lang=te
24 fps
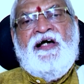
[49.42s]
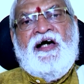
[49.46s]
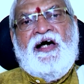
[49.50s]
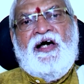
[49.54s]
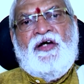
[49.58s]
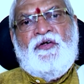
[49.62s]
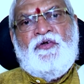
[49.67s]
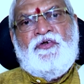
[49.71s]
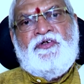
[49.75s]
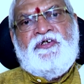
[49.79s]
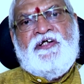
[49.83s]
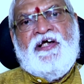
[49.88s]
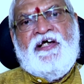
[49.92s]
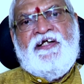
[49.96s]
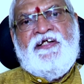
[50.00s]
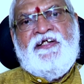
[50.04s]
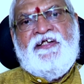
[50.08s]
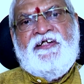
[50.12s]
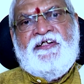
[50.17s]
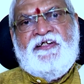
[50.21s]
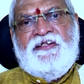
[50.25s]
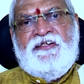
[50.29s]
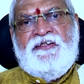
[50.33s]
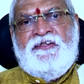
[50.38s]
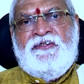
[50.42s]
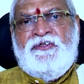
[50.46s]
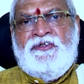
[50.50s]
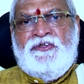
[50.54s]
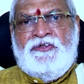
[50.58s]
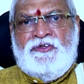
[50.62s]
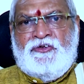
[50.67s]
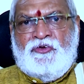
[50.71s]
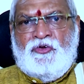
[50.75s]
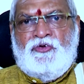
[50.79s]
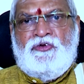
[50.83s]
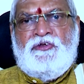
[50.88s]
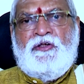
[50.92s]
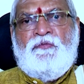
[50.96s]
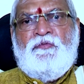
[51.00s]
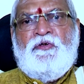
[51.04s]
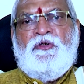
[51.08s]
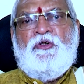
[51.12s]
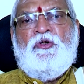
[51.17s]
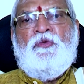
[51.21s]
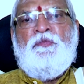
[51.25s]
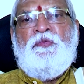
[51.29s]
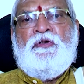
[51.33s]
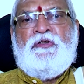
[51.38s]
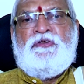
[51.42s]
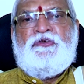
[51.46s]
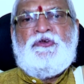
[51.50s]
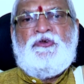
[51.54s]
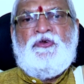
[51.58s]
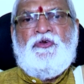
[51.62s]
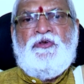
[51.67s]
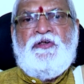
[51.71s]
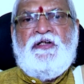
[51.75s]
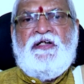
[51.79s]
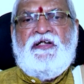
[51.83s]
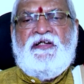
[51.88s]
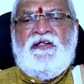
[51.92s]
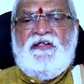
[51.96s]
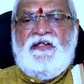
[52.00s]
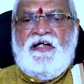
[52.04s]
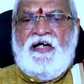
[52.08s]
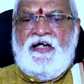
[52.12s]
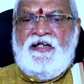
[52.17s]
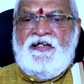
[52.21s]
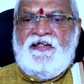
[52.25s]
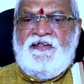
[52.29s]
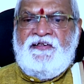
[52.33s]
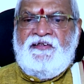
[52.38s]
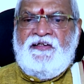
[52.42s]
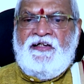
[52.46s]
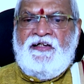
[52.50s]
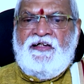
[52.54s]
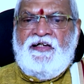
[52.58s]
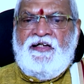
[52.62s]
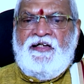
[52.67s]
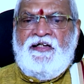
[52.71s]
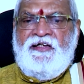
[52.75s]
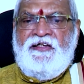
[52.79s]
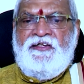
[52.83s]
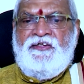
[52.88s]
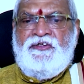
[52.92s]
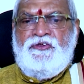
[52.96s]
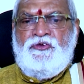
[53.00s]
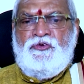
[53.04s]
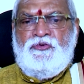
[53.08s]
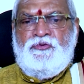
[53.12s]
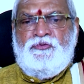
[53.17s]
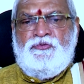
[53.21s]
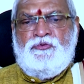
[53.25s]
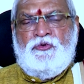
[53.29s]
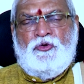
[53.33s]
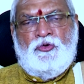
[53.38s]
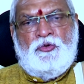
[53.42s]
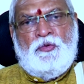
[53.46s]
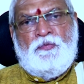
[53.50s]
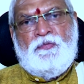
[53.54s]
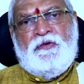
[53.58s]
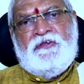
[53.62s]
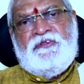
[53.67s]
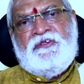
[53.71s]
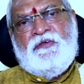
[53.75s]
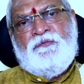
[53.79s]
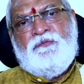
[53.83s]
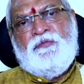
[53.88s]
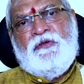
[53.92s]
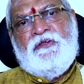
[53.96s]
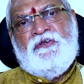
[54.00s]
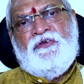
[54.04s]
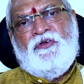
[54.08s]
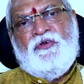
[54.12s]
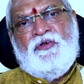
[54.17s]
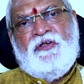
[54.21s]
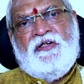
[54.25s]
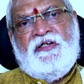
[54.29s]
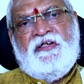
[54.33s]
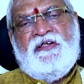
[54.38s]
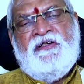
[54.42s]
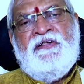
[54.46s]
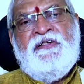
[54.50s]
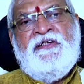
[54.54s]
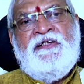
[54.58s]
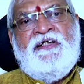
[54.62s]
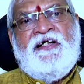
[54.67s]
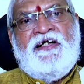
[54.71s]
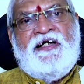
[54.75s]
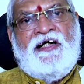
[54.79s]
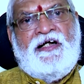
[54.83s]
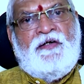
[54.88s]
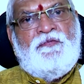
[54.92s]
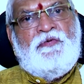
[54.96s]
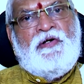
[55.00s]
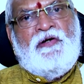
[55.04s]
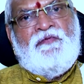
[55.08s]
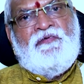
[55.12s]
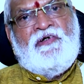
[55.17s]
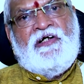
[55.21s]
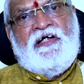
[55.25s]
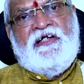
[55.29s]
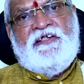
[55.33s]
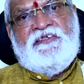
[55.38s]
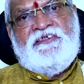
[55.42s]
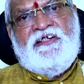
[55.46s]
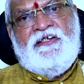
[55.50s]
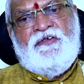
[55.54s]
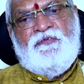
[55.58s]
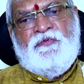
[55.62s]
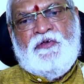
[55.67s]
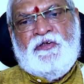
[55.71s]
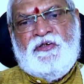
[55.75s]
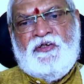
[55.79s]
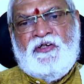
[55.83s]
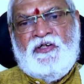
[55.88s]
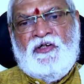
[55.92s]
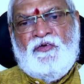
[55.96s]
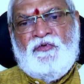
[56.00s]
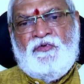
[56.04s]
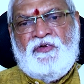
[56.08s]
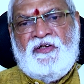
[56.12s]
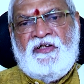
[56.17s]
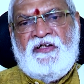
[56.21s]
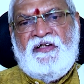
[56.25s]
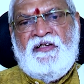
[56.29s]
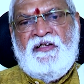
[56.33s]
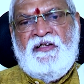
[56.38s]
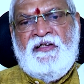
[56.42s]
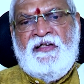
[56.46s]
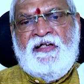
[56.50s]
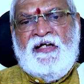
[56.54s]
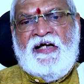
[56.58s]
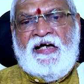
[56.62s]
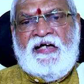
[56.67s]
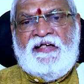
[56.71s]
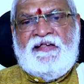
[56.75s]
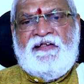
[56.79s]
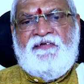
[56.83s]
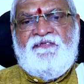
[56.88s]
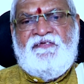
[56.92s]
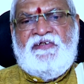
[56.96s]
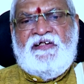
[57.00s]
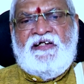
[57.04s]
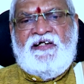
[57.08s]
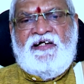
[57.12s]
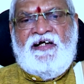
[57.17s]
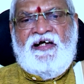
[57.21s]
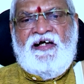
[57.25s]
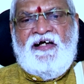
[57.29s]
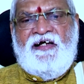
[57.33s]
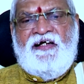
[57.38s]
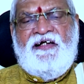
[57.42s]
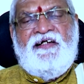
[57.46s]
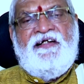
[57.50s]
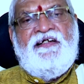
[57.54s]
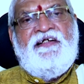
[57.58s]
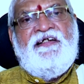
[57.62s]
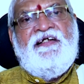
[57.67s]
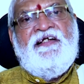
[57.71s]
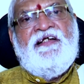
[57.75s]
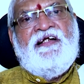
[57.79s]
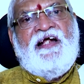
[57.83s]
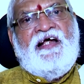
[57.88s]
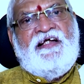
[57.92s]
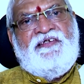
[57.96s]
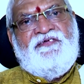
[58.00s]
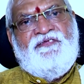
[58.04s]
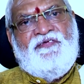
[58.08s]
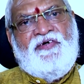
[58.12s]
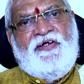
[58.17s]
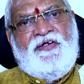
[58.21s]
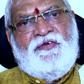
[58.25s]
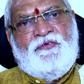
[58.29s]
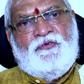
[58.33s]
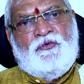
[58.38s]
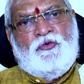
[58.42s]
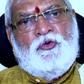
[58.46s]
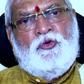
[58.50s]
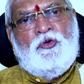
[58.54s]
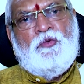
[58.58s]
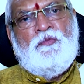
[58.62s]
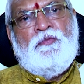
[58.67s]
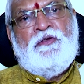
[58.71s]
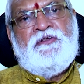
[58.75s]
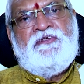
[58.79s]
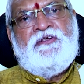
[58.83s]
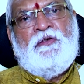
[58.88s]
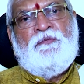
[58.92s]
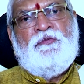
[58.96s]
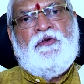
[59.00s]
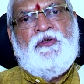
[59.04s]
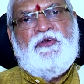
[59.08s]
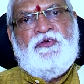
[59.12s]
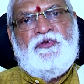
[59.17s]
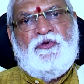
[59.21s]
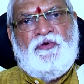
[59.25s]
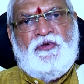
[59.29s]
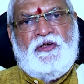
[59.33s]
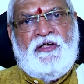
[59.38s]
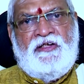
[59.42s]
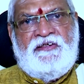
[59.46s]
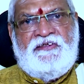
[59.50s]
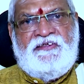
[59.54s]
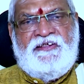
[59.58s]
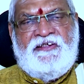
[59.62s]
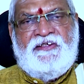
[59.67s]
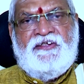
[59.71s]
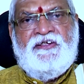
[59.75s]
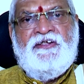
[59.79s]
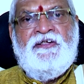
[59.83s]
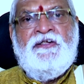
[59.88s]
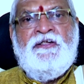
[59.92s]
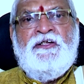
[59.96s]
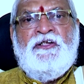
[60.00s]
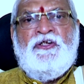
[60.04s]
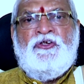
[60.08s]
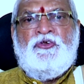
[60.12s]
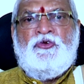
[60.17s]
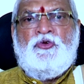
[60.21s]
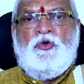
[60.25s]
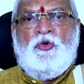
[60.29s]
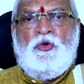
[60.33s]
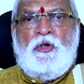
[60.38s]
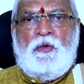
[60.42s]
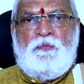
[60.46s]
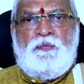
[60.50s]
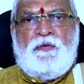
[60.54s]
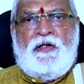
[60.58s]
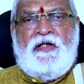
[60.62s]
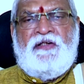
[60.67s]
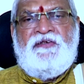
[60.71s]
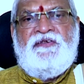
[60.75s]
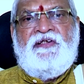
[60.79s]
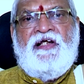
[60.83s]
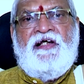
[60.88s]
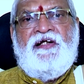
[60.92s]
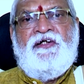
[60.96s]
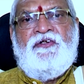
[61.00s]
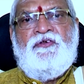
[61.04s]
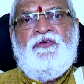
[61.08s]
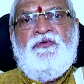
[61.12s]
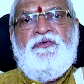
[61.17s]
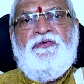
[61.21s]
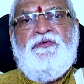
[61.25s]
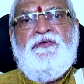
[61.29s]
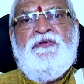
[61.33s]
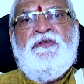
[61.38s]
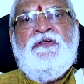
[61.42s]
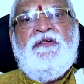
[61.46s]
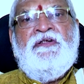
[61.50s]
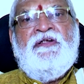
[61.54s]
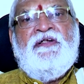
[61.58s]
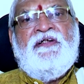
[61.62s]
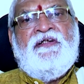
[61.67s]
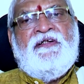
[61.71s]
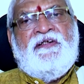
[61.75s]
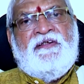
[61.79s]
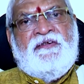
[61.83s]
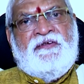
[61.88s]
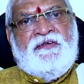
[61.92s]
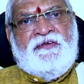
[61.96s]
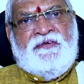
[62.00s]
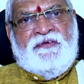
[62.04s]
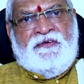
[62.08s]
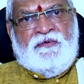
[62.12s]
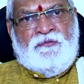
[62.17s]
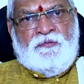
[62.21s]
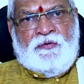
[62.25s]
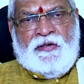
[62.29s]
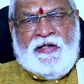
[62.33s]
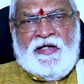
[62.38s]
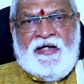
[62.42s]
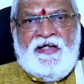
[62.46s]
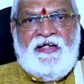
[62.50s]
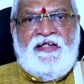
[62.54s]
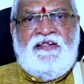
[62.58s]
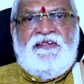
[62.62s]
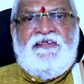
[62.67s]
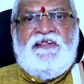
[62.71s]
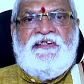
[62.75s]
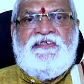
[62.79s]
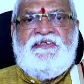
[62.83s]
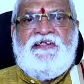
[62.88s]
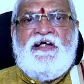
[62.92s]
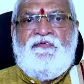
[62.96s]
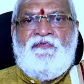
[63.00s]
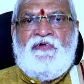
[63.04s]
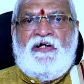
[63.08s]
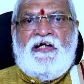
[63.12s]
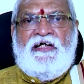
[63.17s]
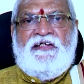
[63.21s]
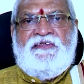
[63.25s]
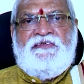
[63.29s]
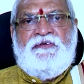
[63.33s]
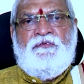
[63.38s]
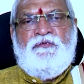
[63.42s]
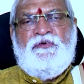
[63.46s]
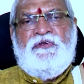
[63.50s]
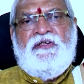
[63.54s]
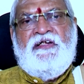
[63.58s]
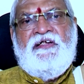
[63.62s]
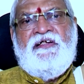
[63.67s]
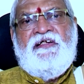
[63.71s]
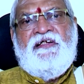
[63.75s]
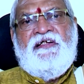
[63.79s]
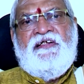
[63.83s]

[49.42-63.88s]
ఆరోగ్యాన్ని కొంత మెరుగుపరుచుకొని ఆనందంగా కుటుంబ సభ్యులతోని గడిపే అవకాశాలు వెండుగా ఉన్నాయి అదేవిధంగా ఈ రాశివారు కుటుంబ సభ్యులతో కలిసి దూర ప్రాంతాలకు ప్రయాణాలు చేసే అవకాశం ఉంది